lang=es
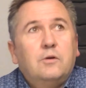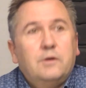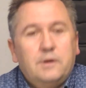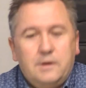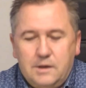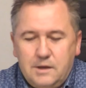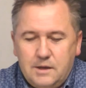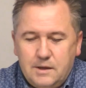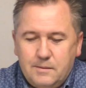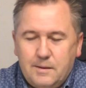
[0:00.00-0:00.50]

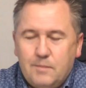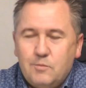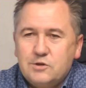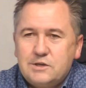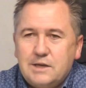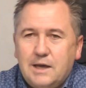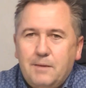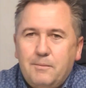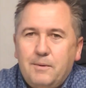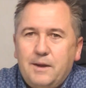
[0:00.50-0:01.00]
eh,
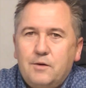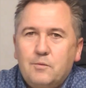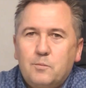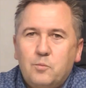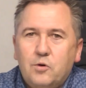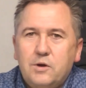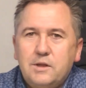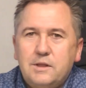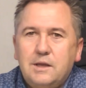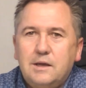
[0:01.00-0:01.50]
vamos a ver un
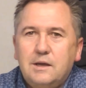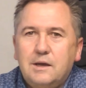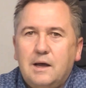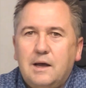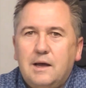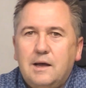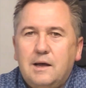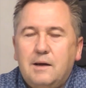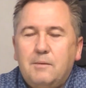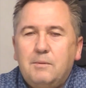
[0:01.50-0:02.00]
poquitín,
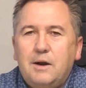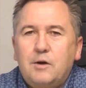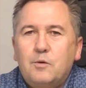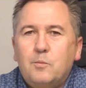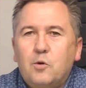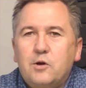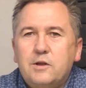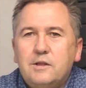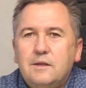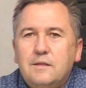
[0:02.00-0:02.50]
a hablar un
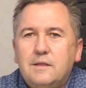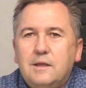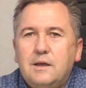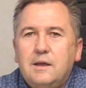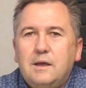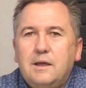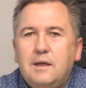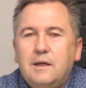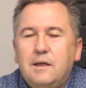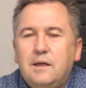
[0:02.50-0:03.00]
poquitín
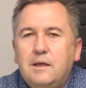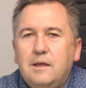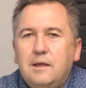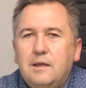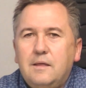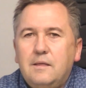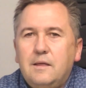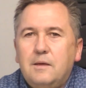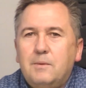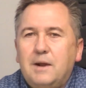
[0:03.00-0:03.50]

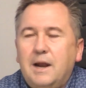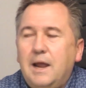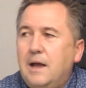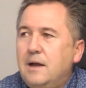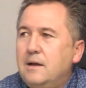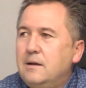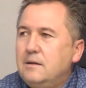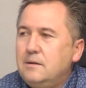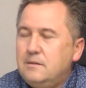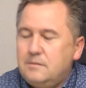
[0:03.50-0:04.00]
de,
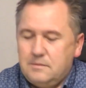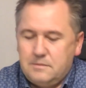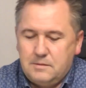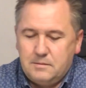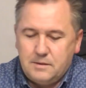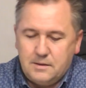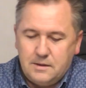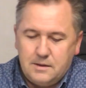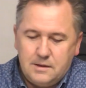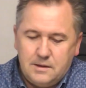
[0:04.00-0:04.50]
Balán.
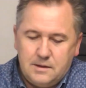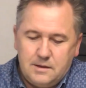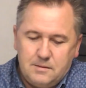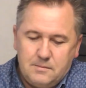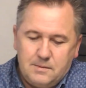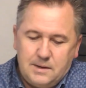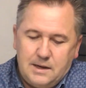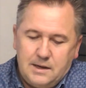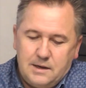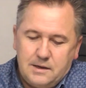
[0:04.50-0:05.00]
Eh,
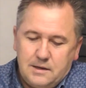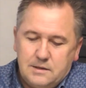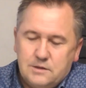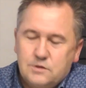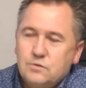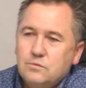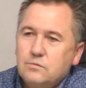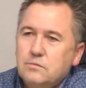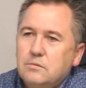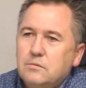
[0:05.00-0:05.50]
Balán
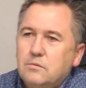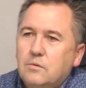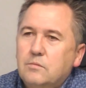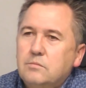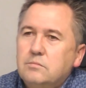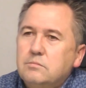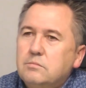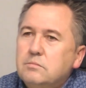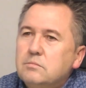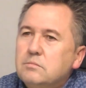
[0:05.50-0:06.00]
es
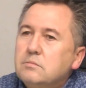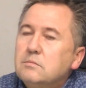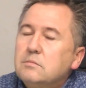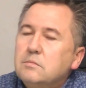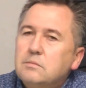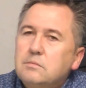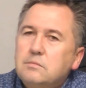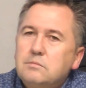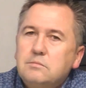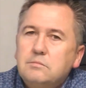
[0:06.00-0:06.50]
un,
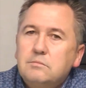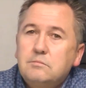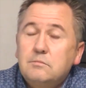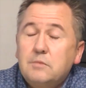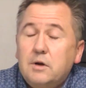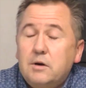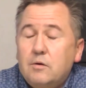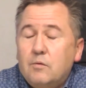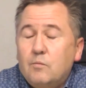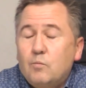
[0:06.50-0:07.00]

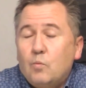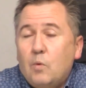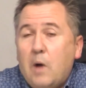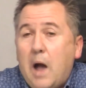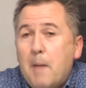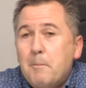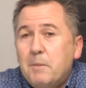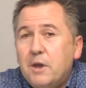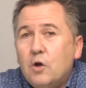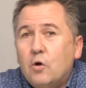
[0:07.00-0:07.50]

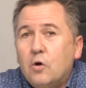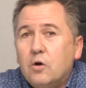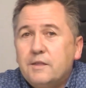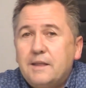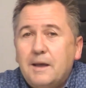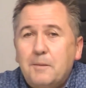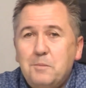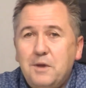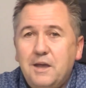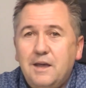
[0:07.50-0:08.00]
amigo
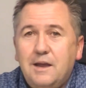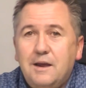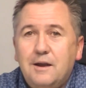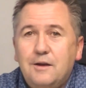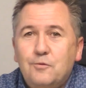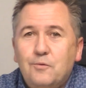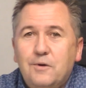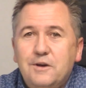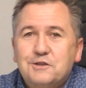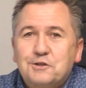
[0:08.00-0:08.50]

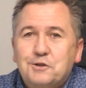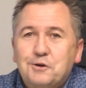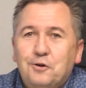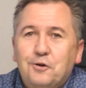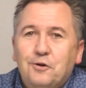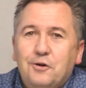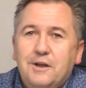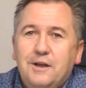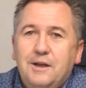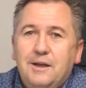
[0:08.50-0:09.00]
también
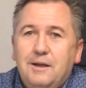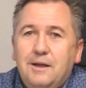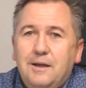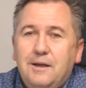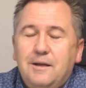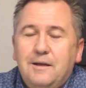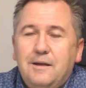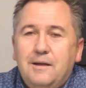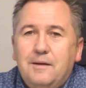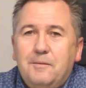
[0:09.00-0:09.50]
nuestro,
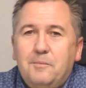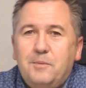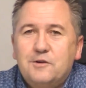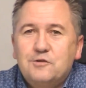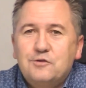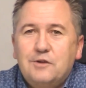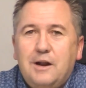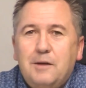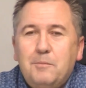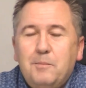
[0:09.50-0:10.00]
que
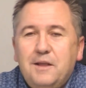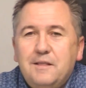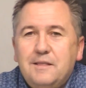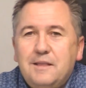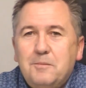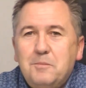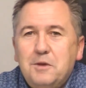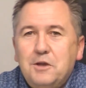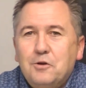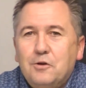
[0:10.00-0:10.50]

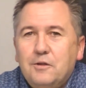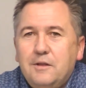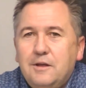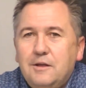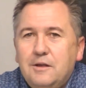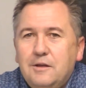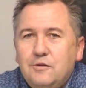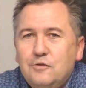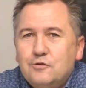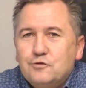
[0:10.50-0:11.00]
personalmente mío,
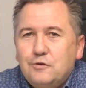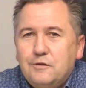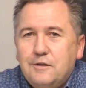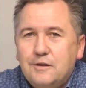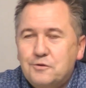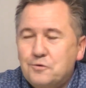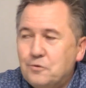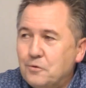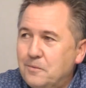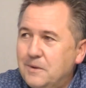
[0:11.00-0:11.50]
de, yo soy de
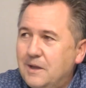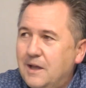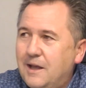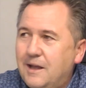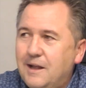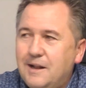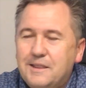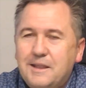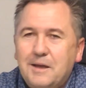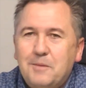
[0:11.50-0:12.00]
Trubia,
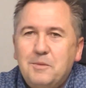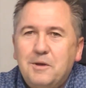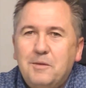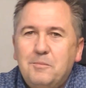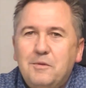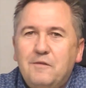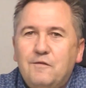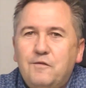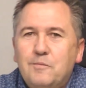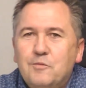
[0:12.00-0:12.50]
él
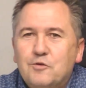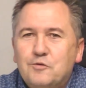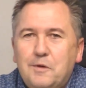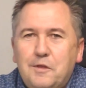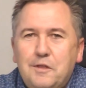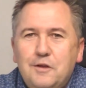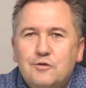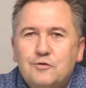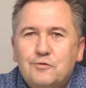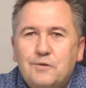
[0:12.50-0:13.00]
también fuimos
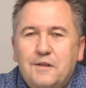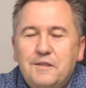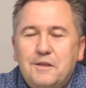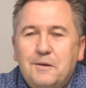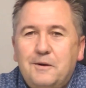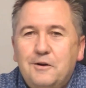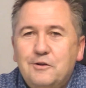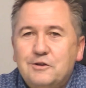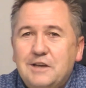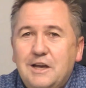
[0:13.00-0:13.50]
vecinos durante
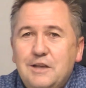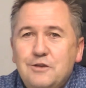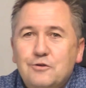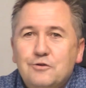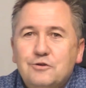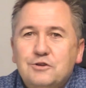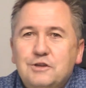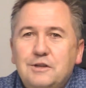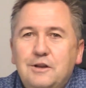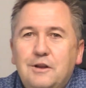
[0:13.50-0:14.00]
varios
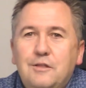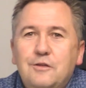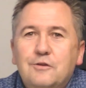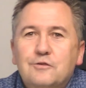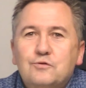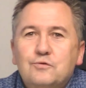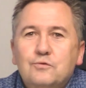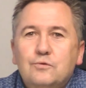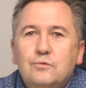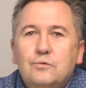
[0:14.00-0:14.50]
años, inició
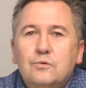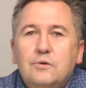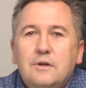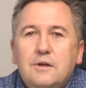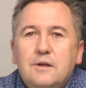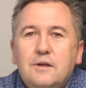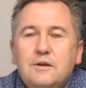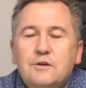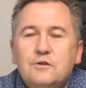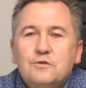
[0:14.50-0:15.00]
su,
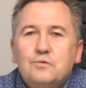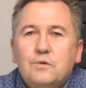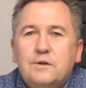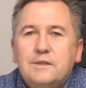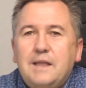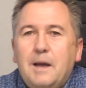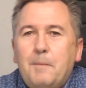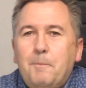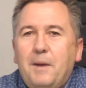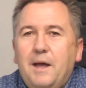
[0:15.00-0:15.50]
su
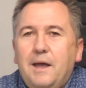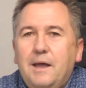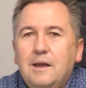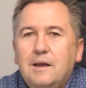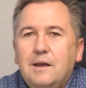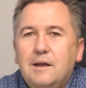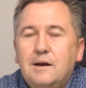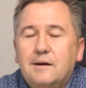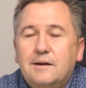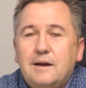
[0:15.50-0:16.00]
etapa
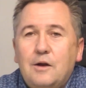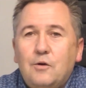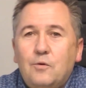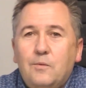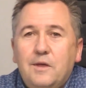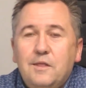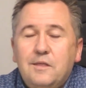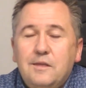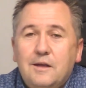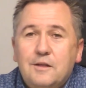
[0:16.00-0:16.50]
en el Real
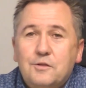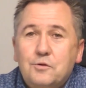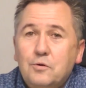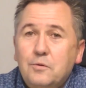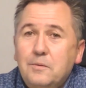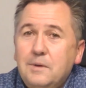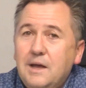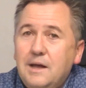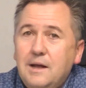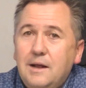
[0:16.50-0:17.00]
Juvencia de
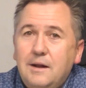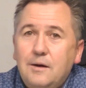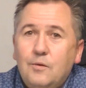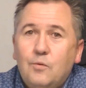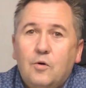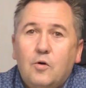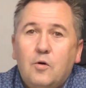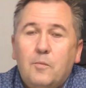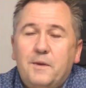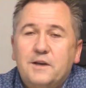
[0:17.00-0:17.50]
Trubia,
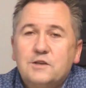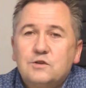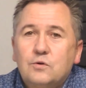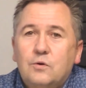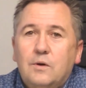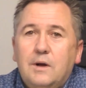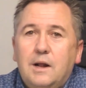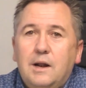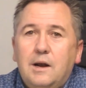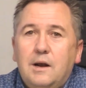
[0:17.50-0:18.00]
luego
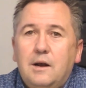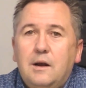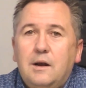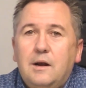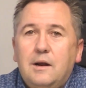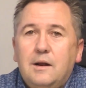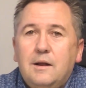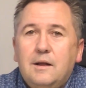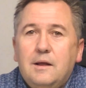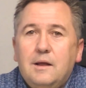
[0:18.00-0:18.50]
pasó
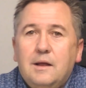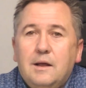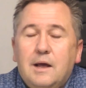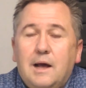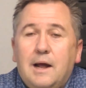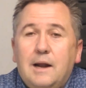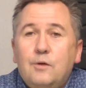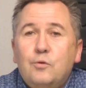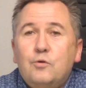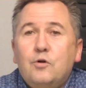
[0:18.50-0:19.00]
al,
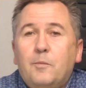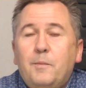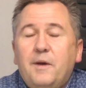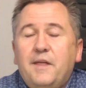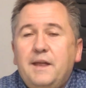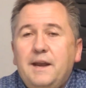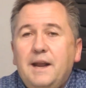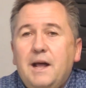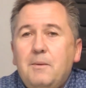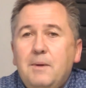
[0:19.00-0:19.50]
Europa
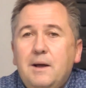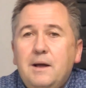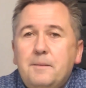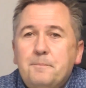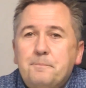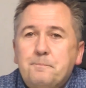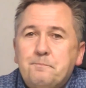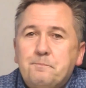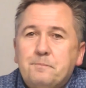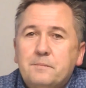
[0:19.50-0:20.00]
de
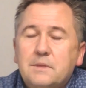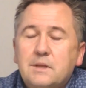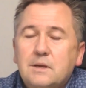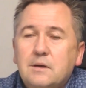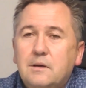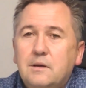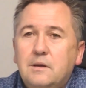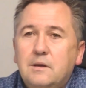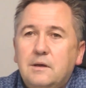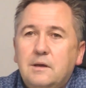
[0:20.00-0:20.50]
Nava,
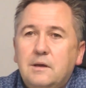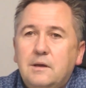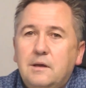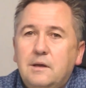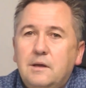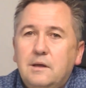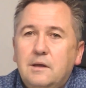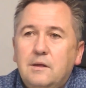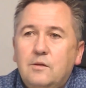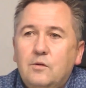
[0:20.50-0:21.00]

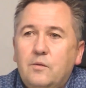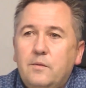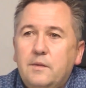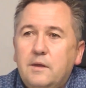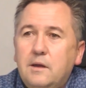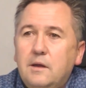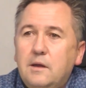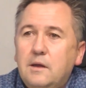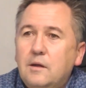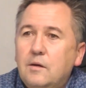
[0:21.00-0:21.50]
eh,
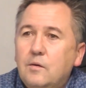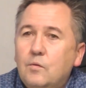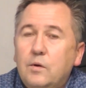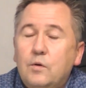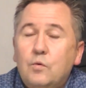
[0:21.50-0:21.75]
donde en